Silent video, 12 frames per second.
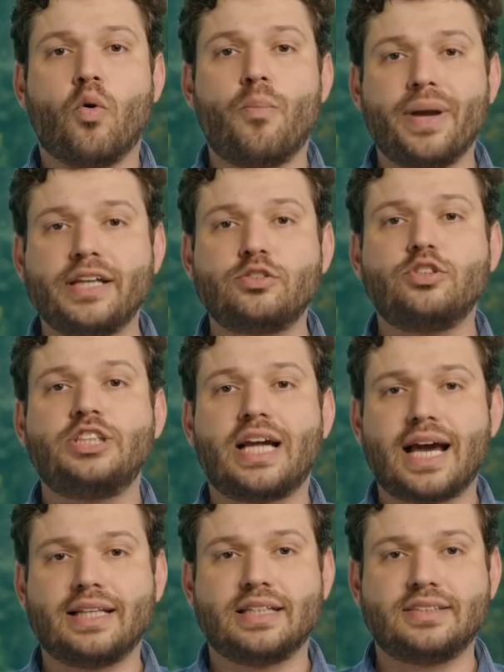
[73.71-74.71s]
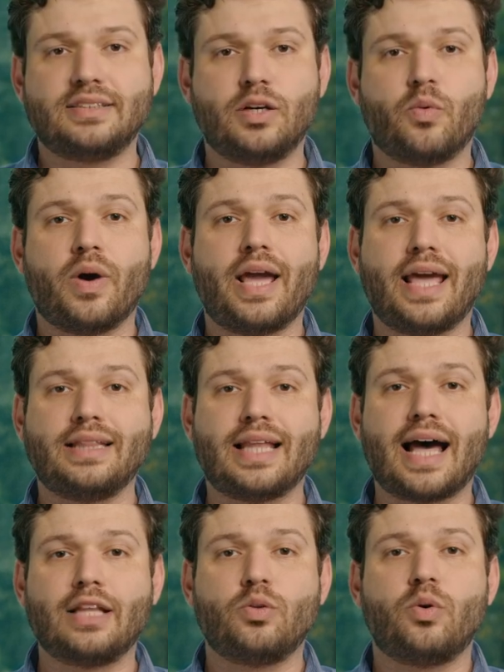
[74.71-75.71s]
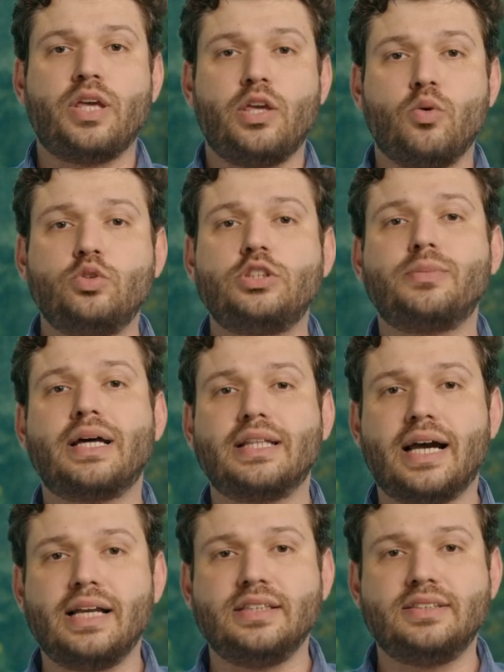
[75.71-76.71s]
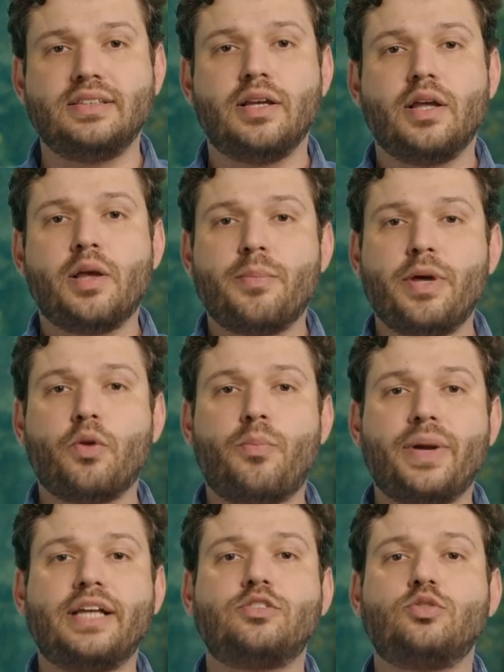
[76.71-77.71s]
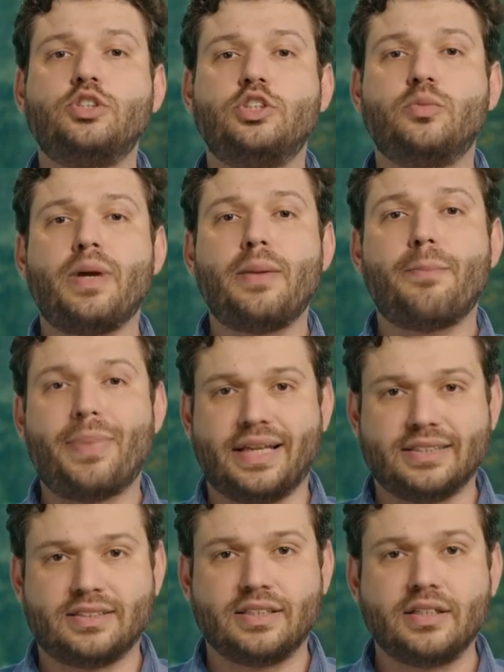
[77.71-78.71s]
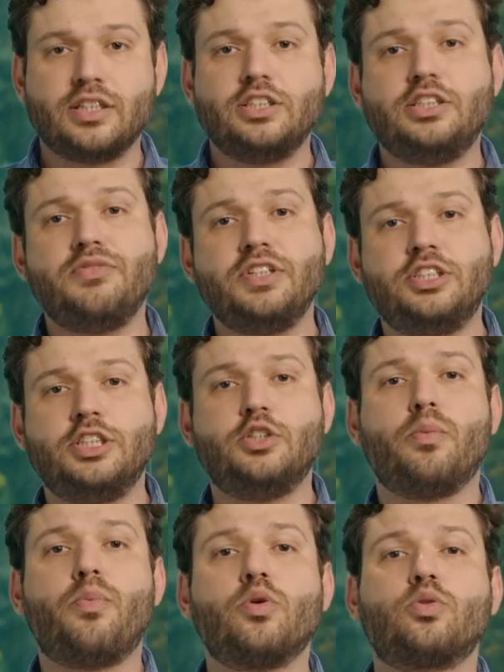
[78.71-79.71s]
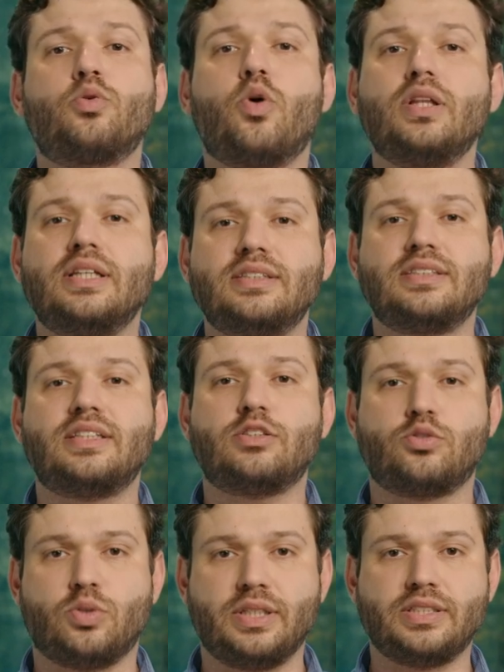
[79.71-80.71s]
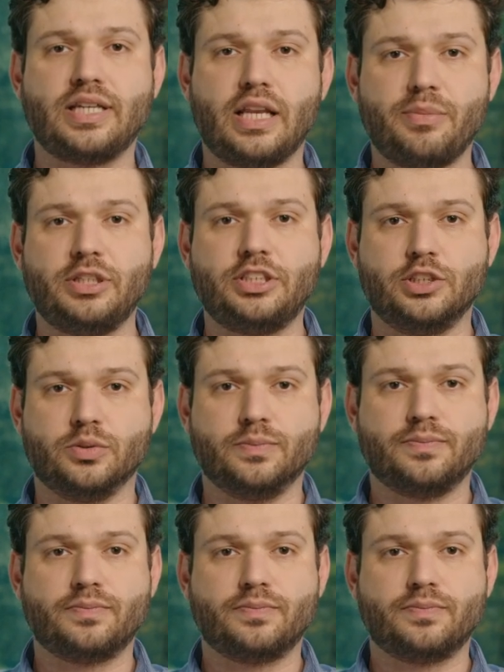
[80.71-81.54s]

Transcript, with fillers: O preço de cada ação é dado, em última análise, pelo preço de uma empresa dividido por todas as ações que ela emitiu.